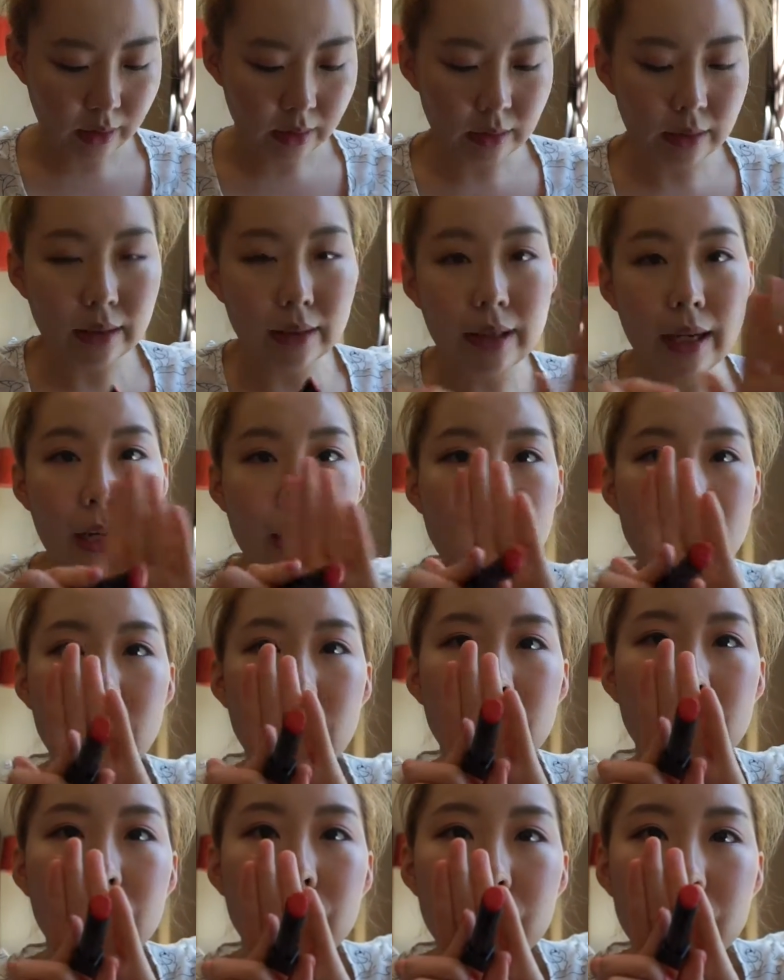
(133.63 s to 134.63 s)
你看
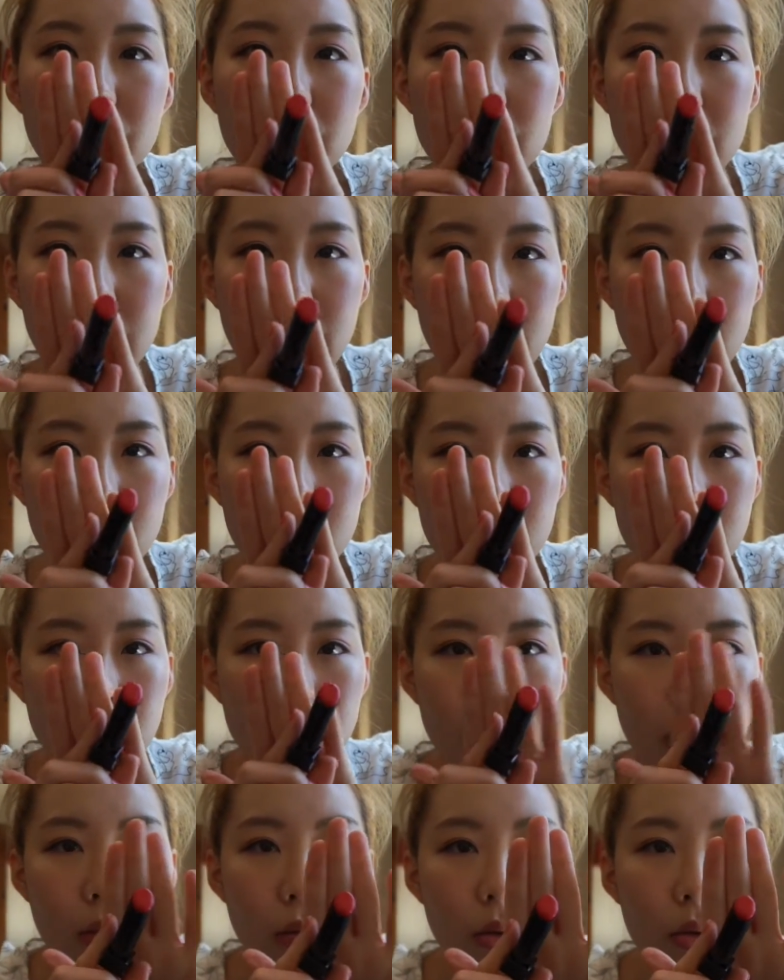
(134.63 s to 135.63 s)
上去像
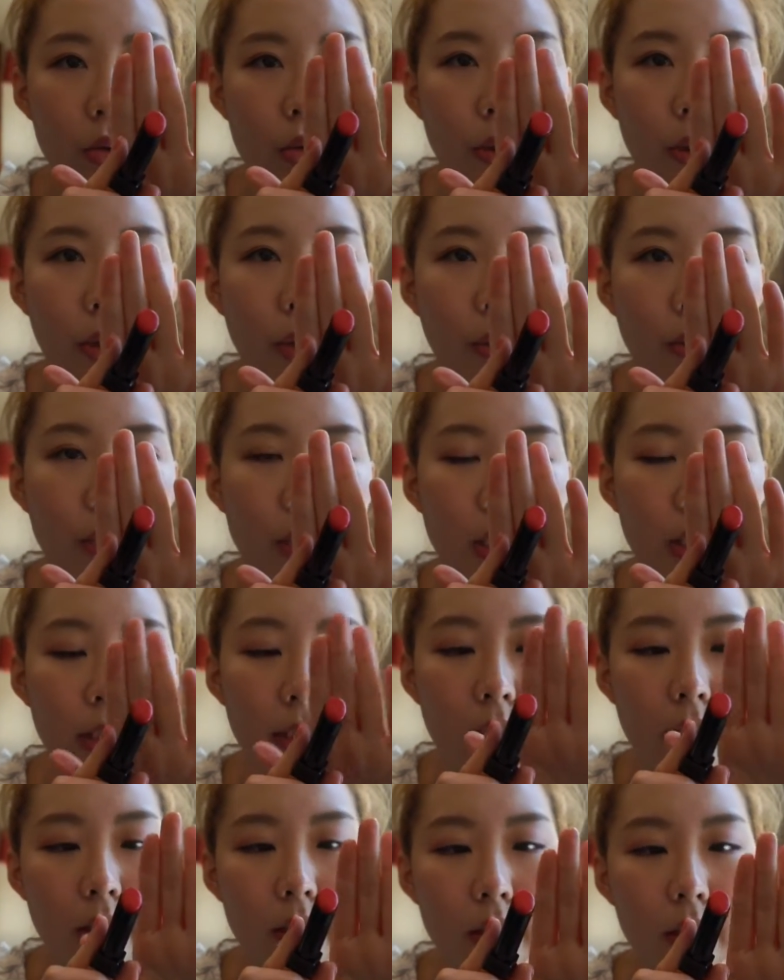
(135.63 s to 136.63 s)
是水红色的
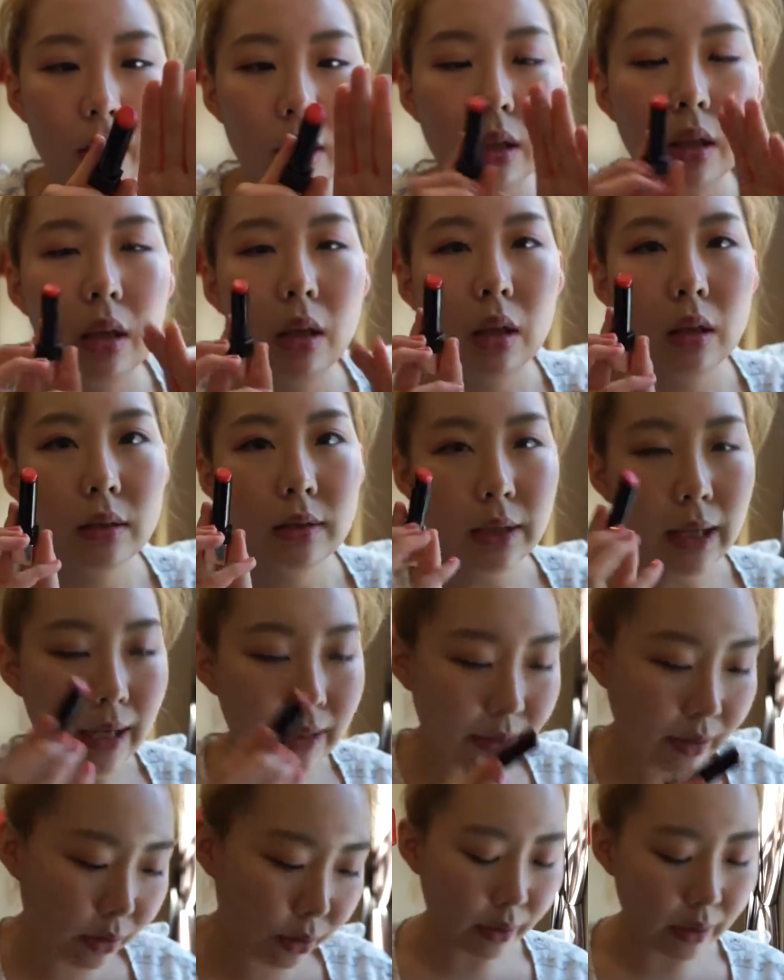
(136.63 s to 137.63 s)
颜色，
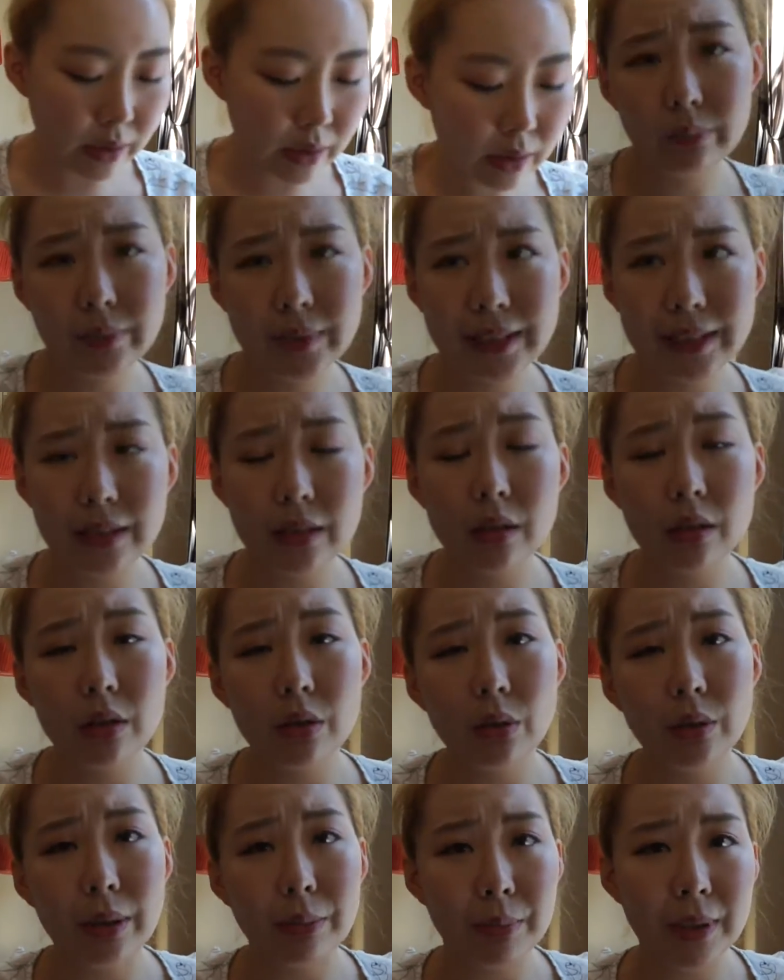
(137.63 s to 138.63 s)
擦在唇上其实是
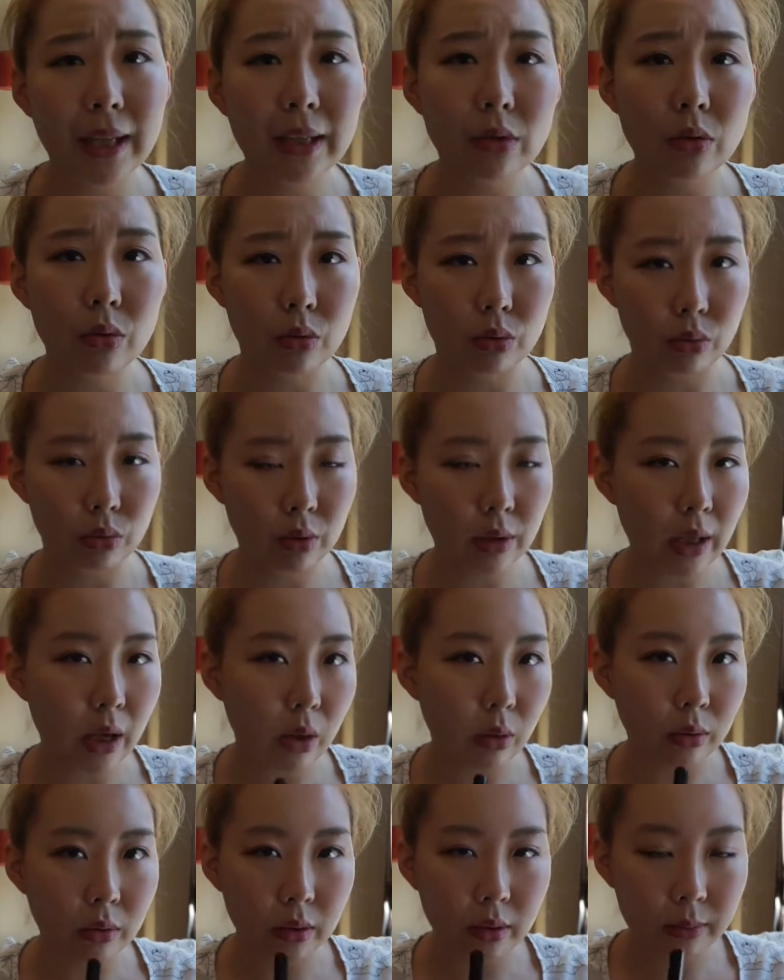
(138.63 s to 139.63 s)
有点偏橘
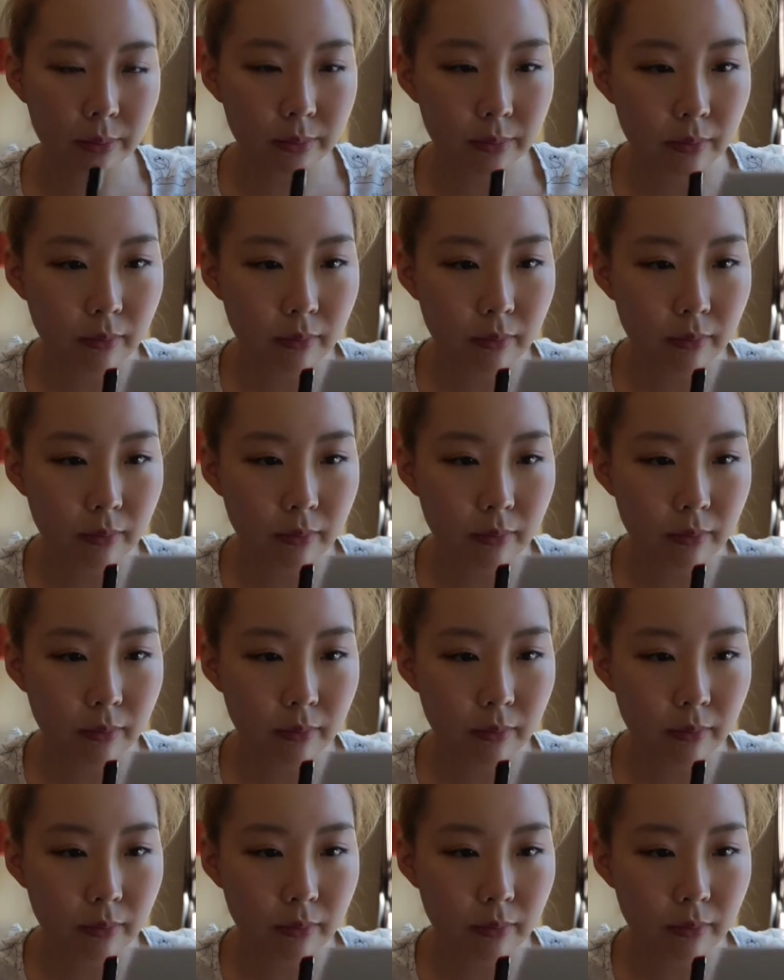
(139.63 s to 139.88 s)
调的，